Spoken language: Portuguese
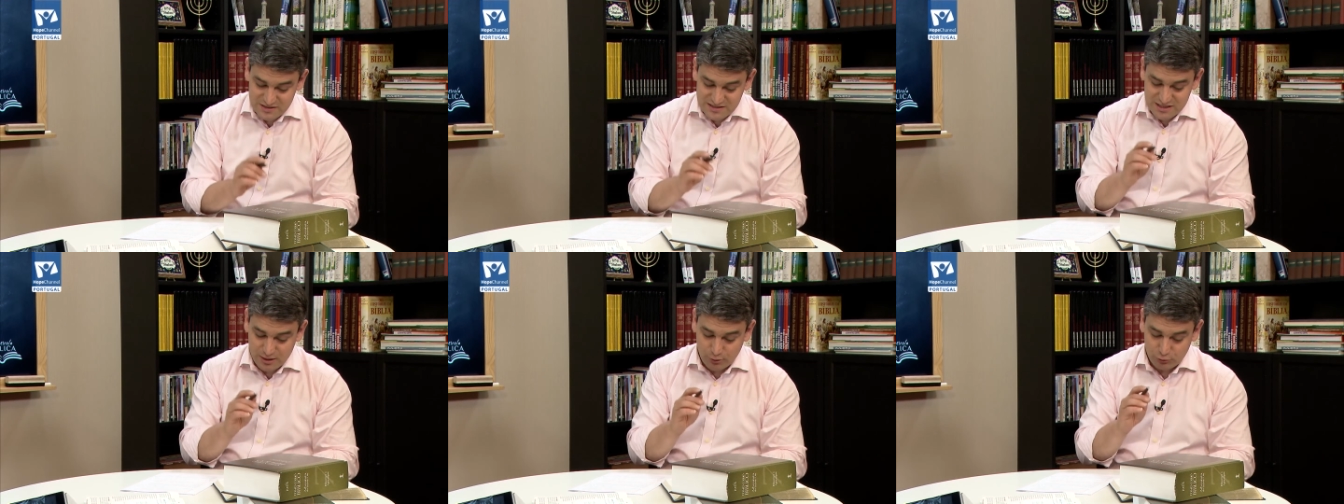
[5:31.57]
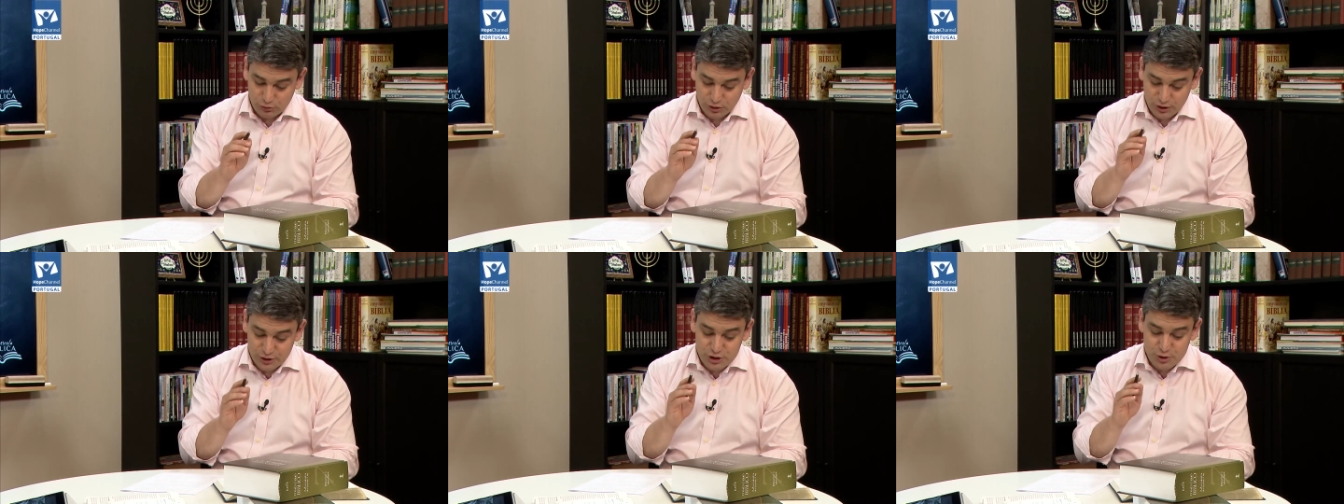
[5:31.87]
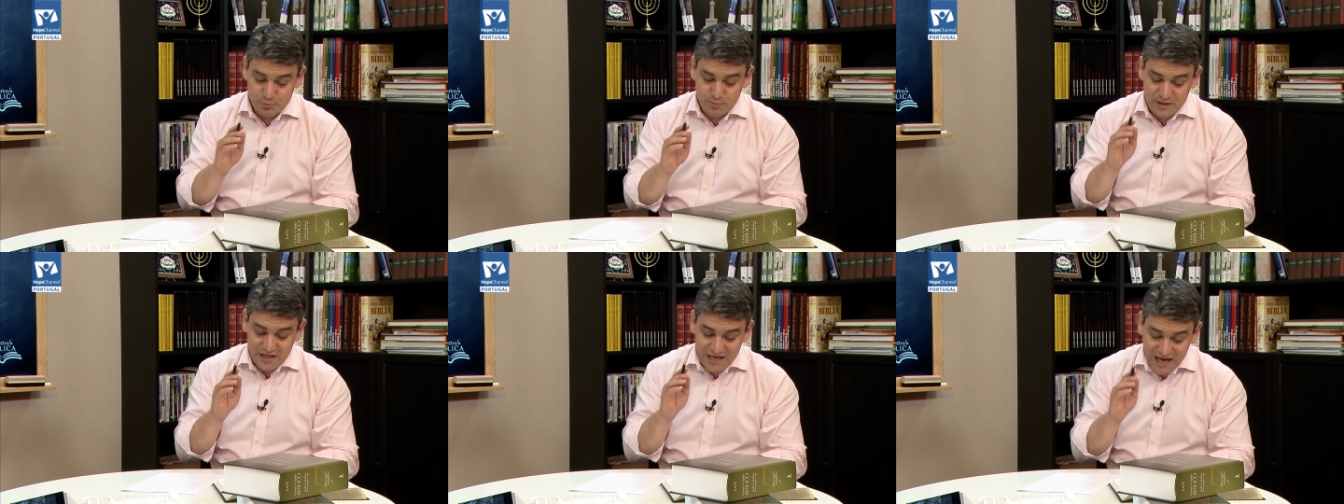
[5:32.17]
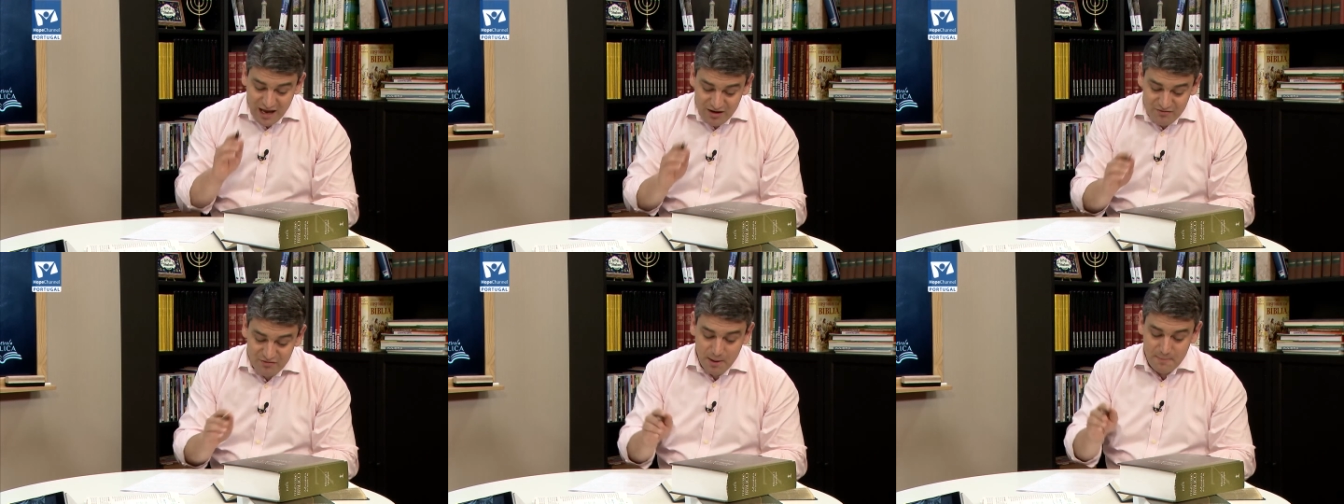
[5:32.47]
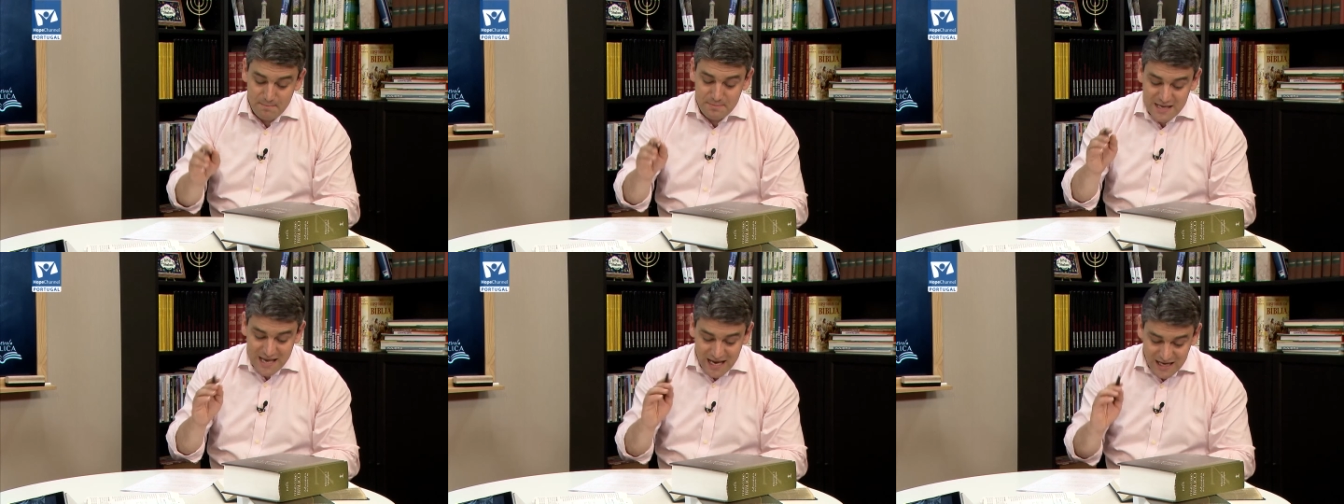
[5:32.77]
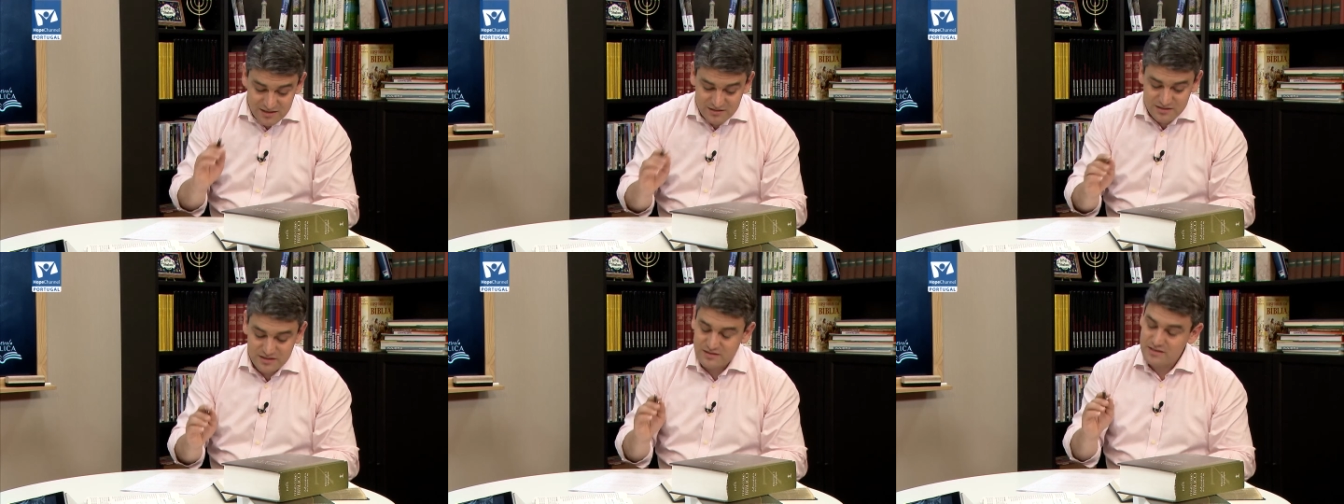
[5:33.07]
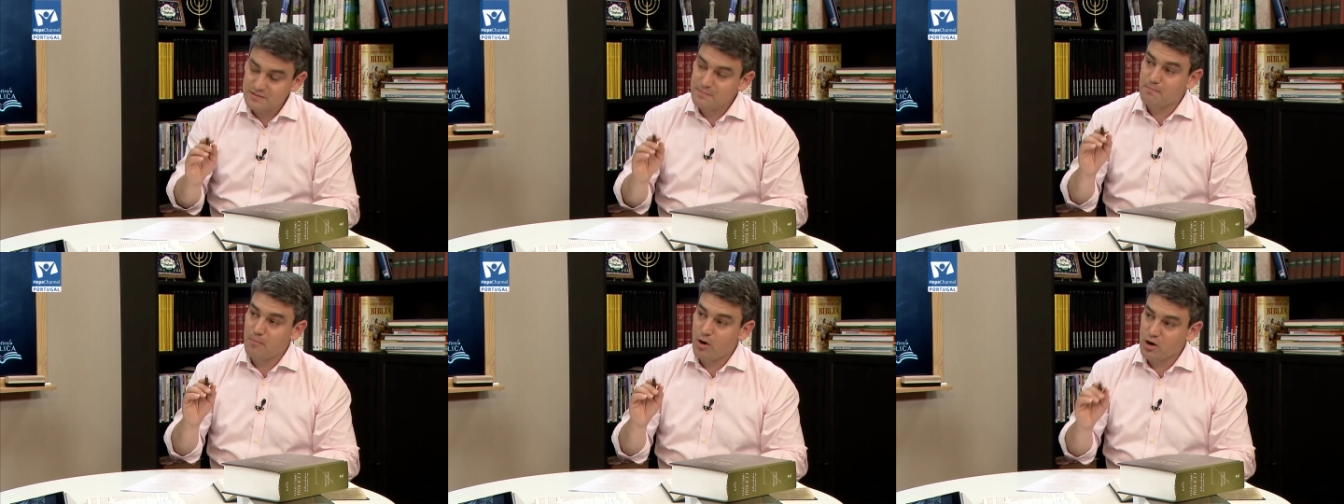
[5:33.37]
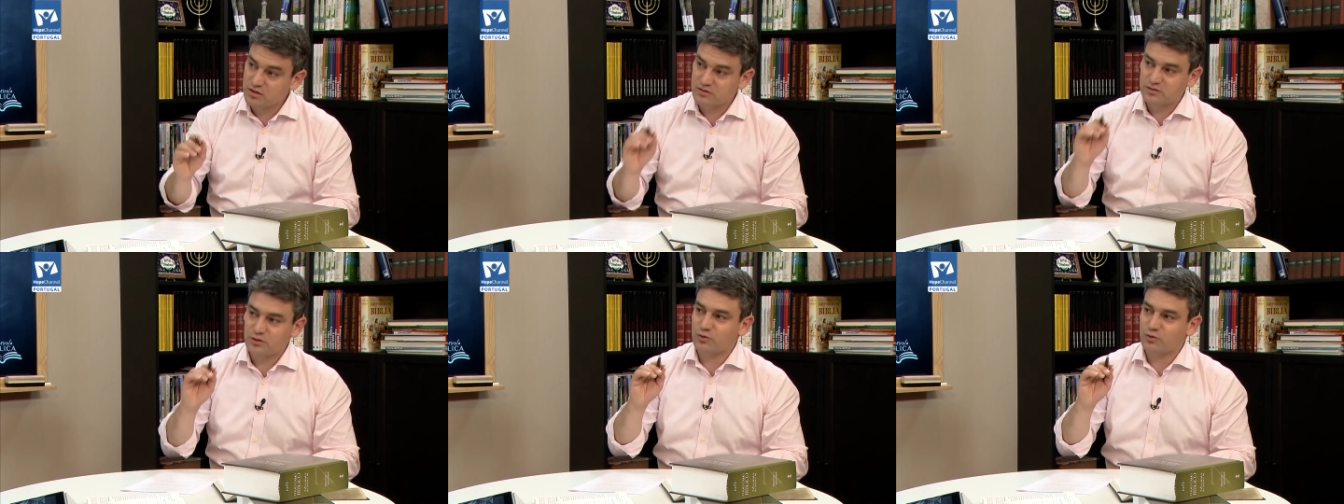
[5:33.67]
Saulo respirava ameaças e morte